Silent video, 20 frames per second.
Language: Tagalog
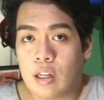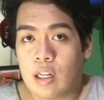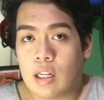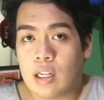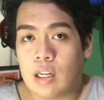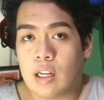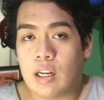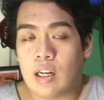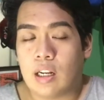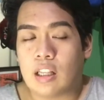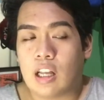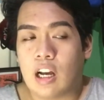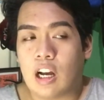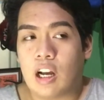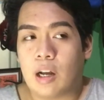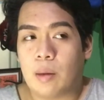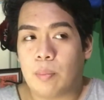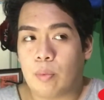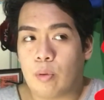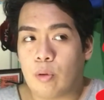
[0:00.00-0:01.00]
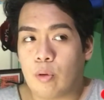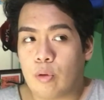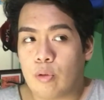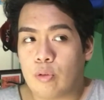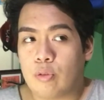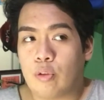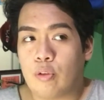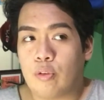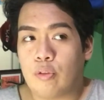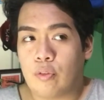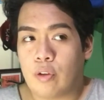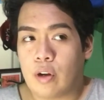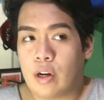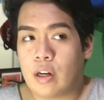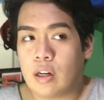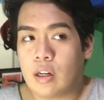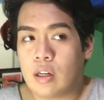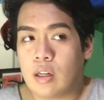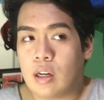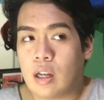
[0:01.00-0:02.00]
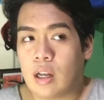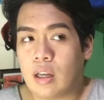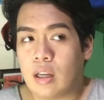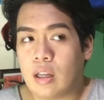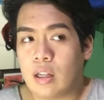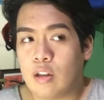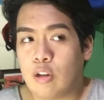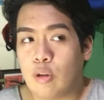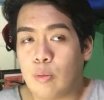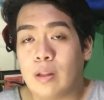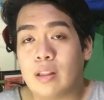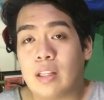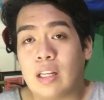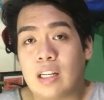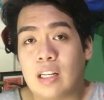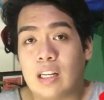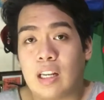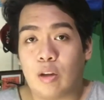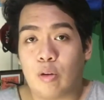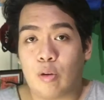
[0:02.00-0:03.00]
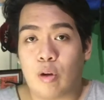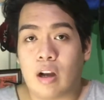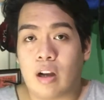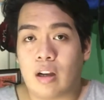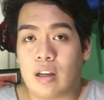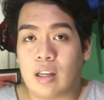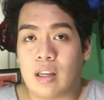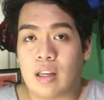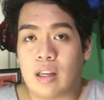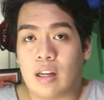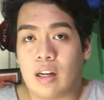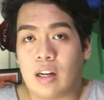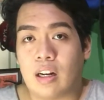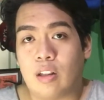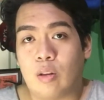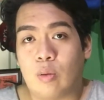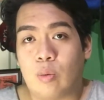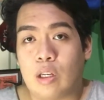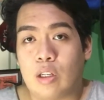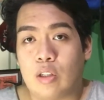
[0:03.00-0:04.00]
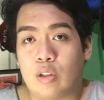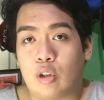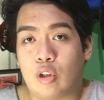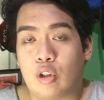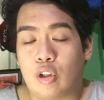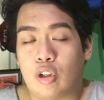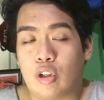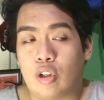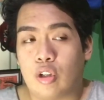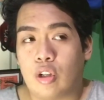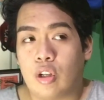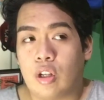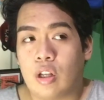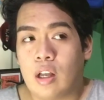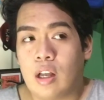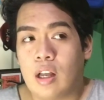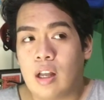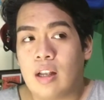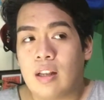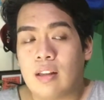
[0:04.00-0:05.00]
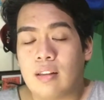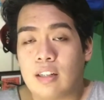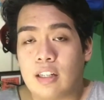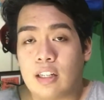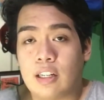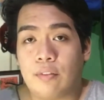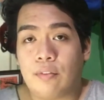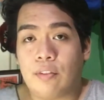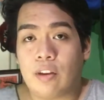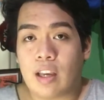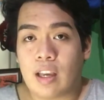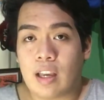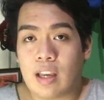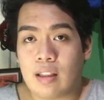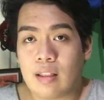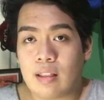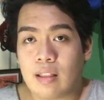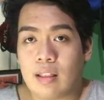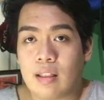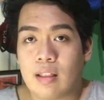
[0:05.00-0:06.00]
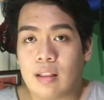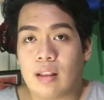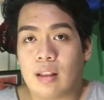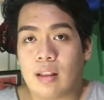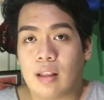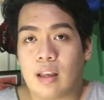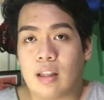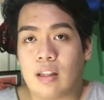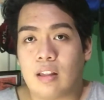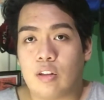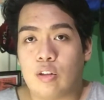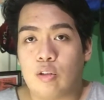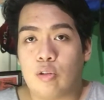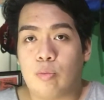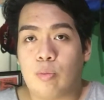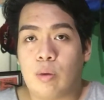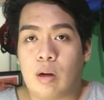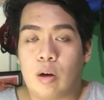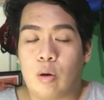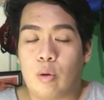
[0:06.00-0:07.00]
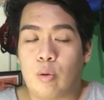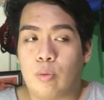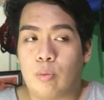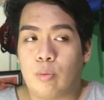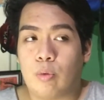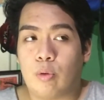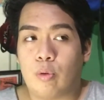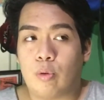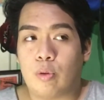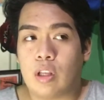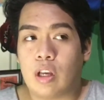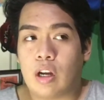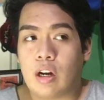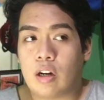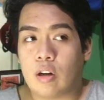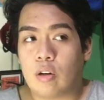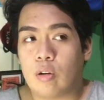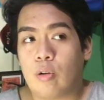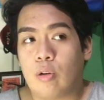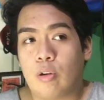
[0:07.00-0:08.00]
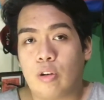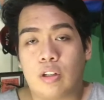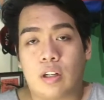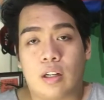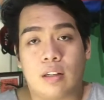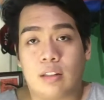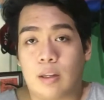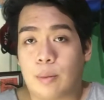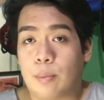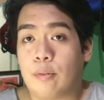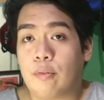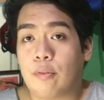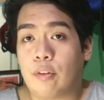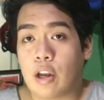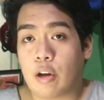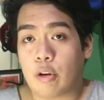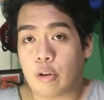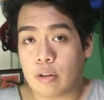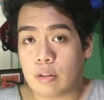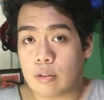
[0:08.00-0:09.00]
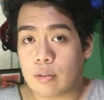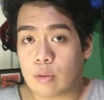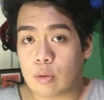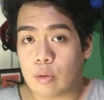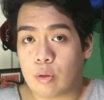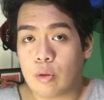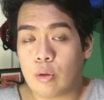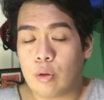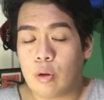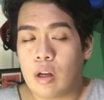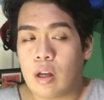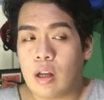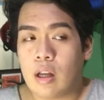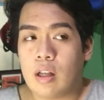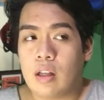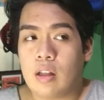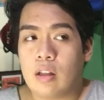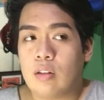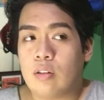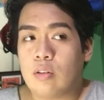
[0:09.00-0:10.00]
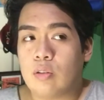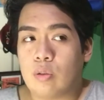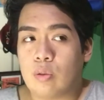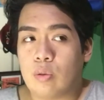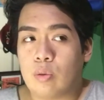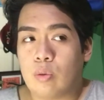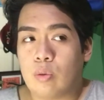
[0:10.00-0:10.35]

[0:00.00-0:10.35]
na natanggap ko so far dahil dumating na yung aking graduation certificate and yung mga o- OTR ko, yung transcript of records ko. So,